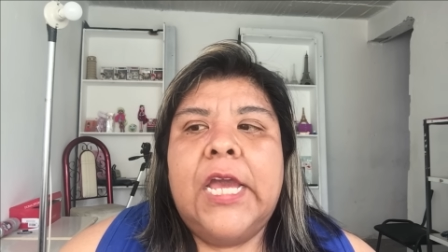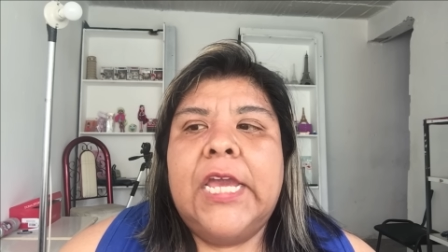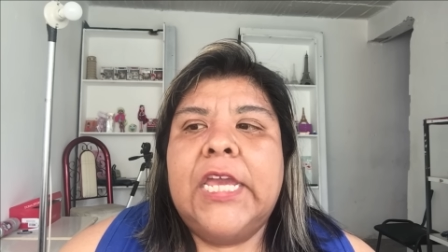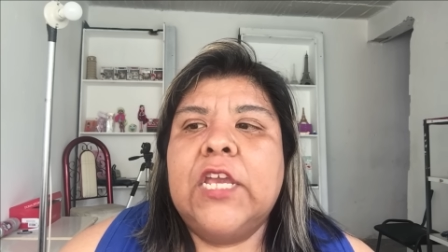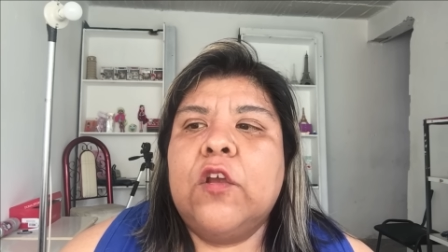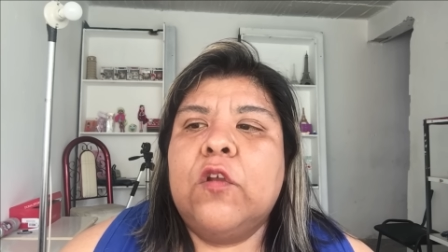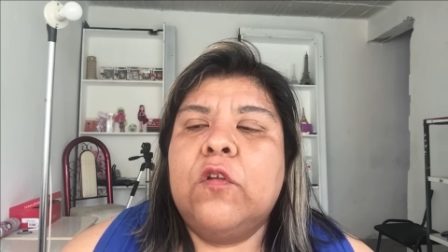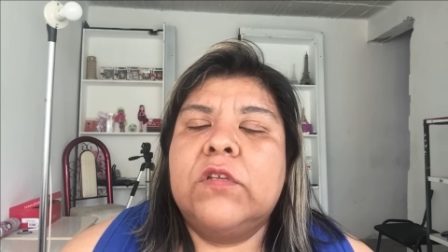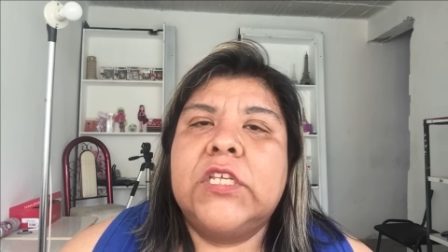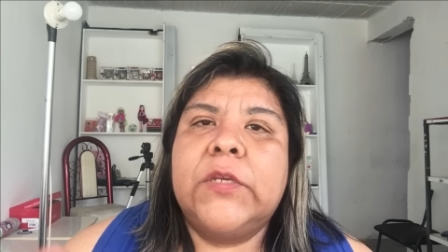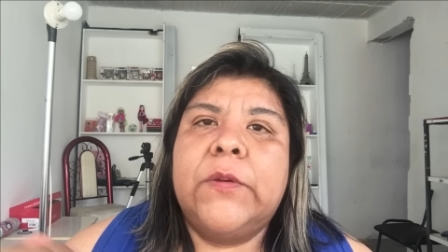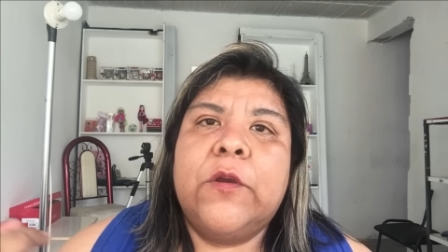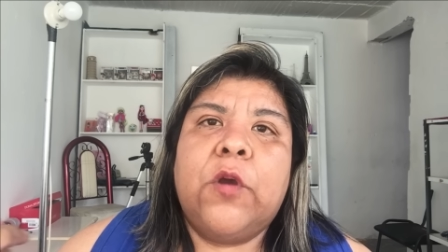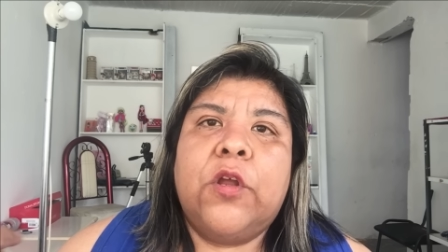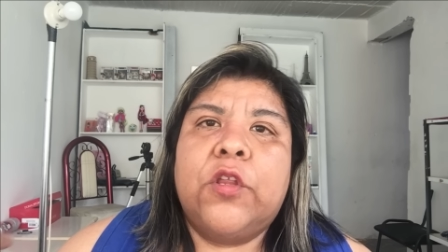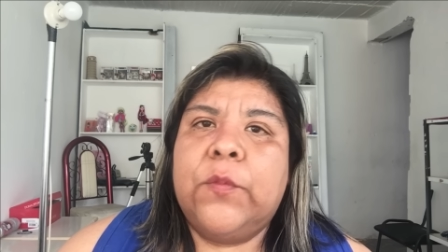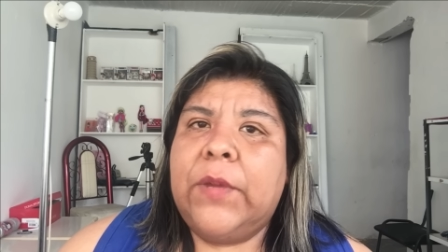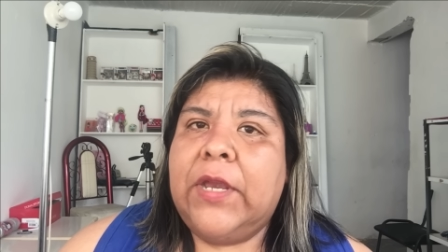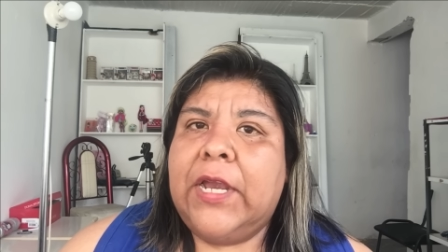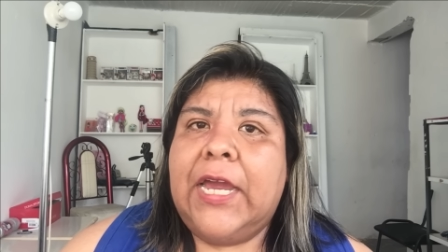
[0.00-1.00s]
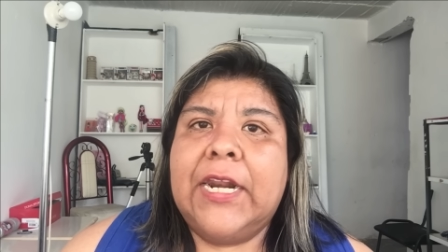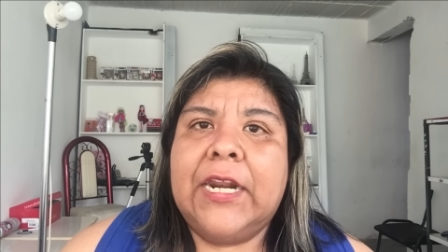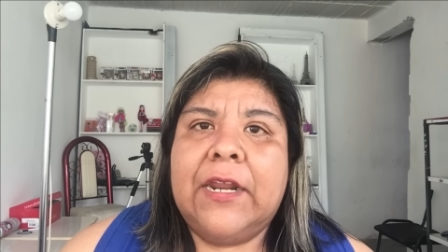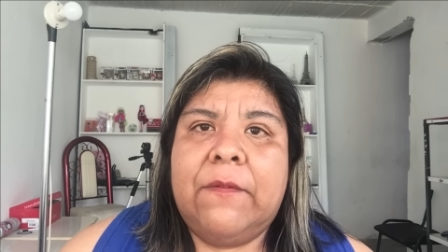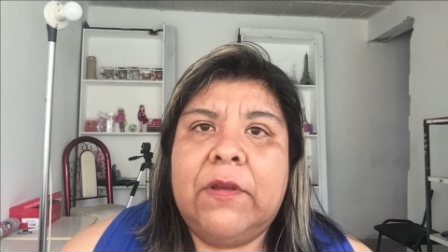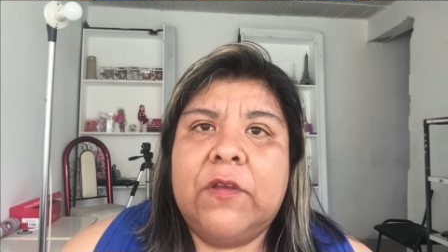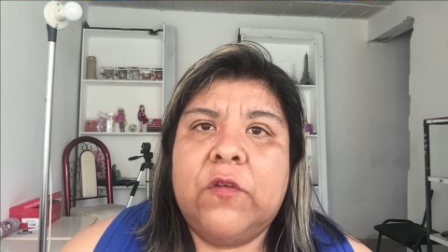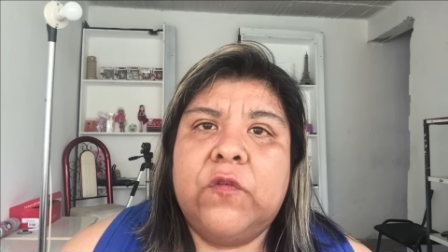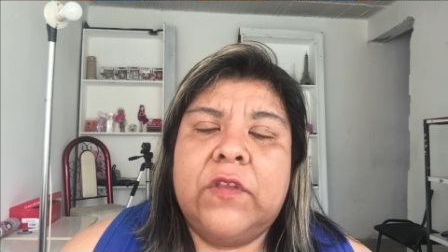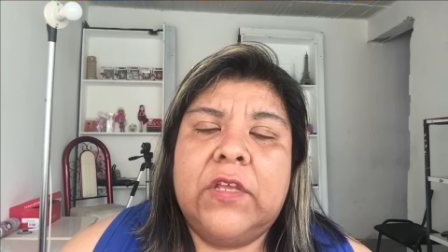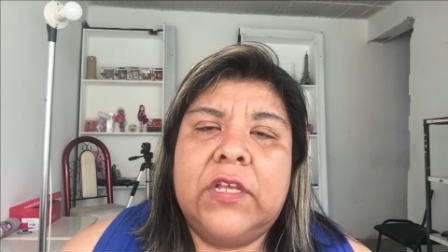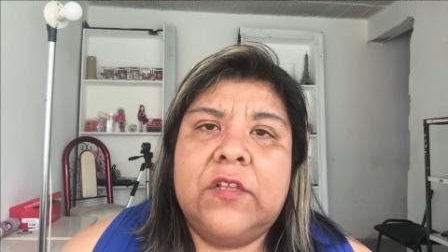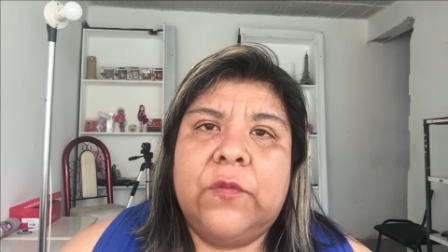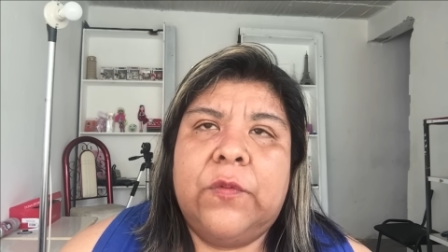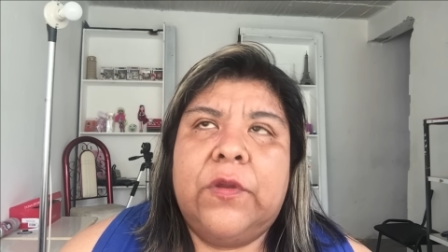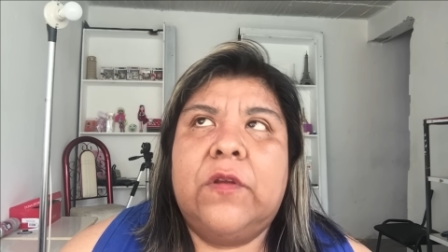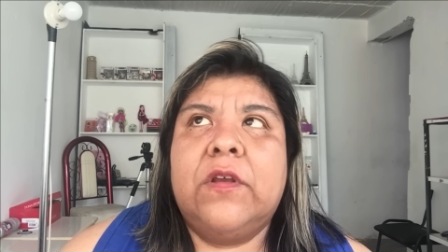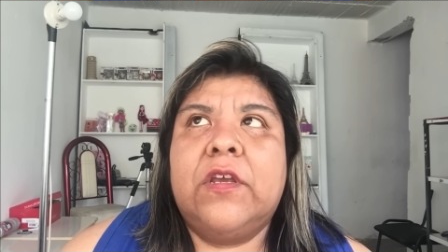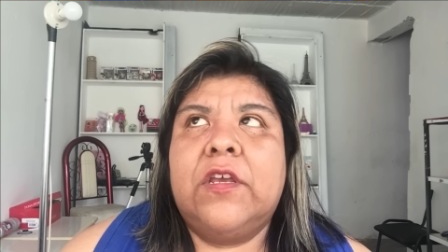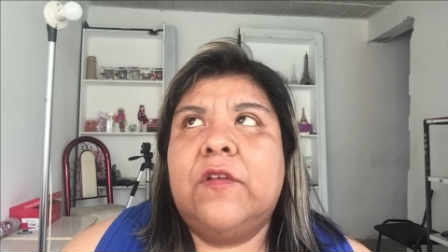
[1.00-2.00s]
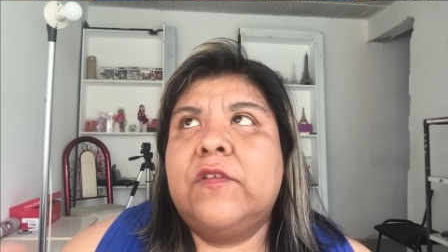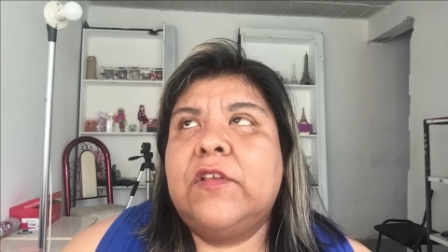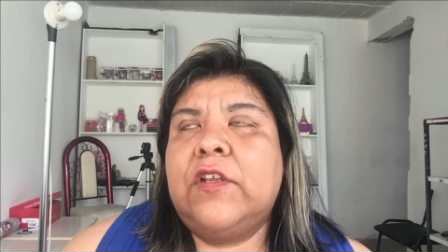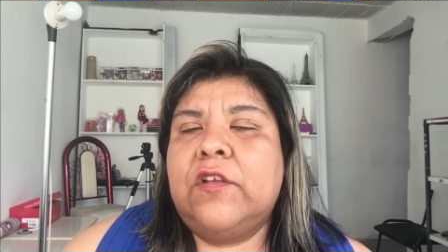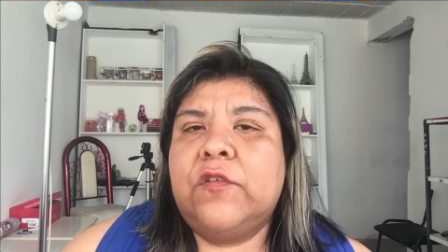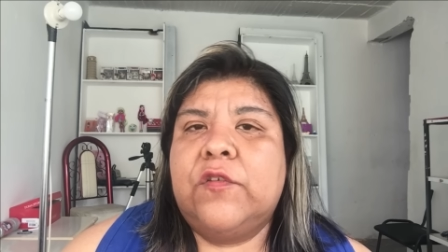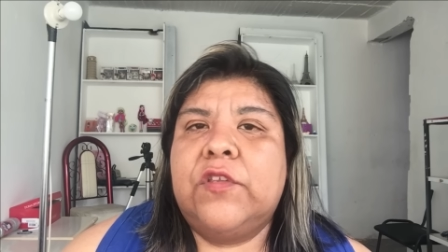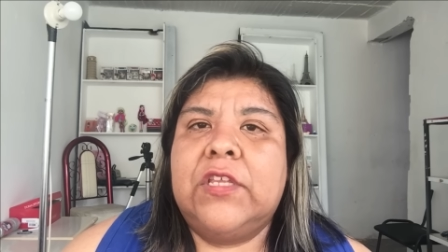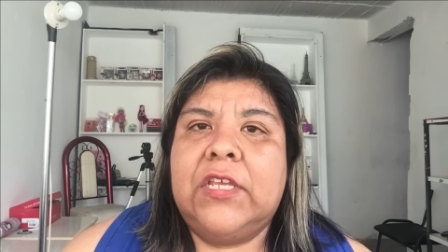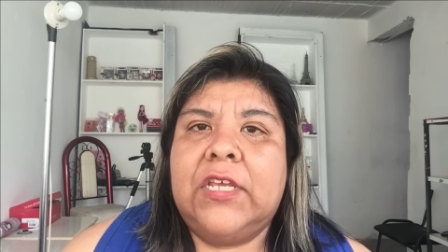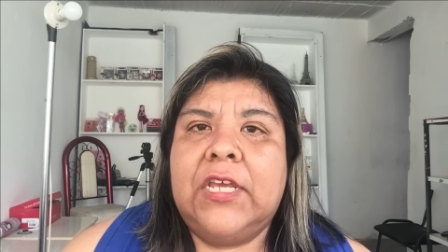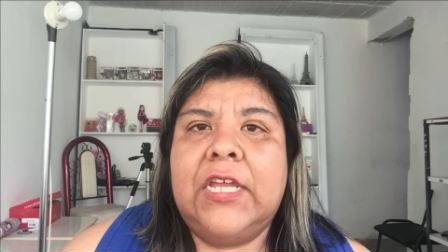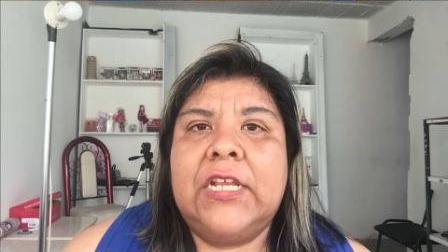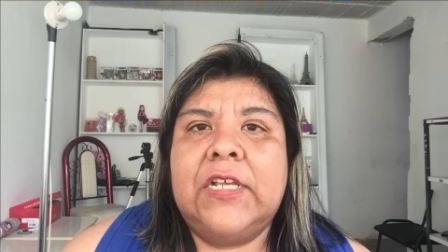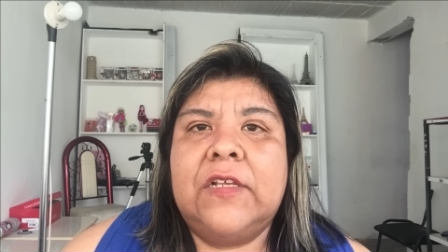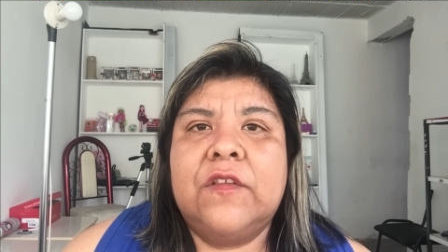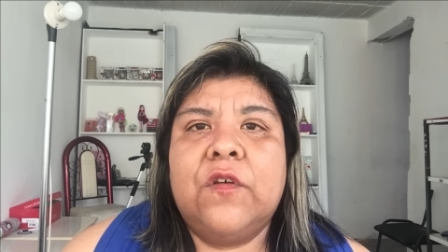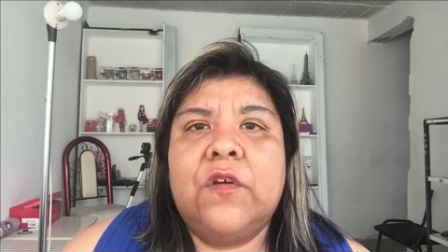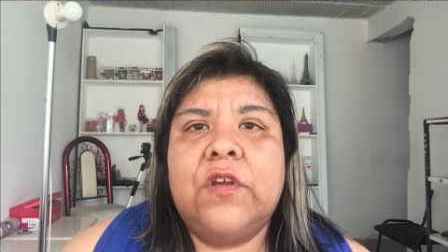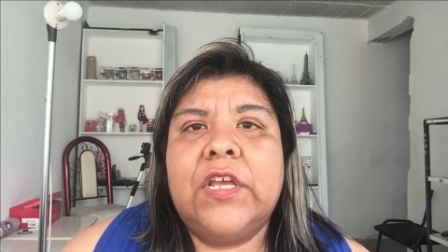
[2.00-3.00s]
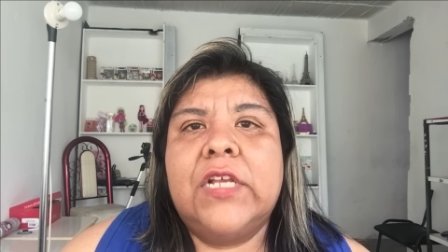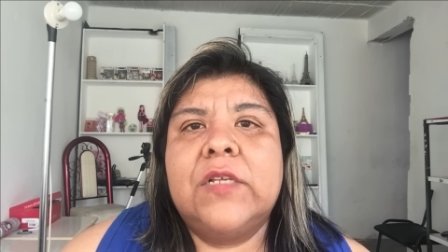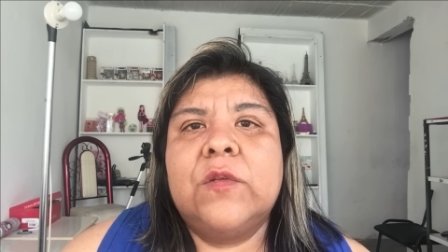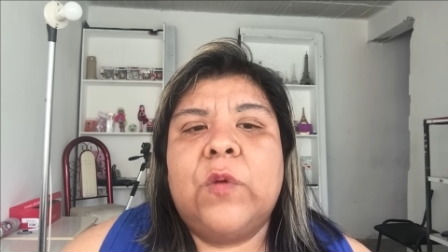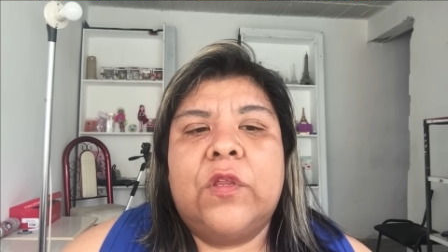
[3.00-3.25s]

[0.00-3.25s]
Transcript: Inclusive cuando me agarraba, y ustedes lo vieron que yo se los dije en historias,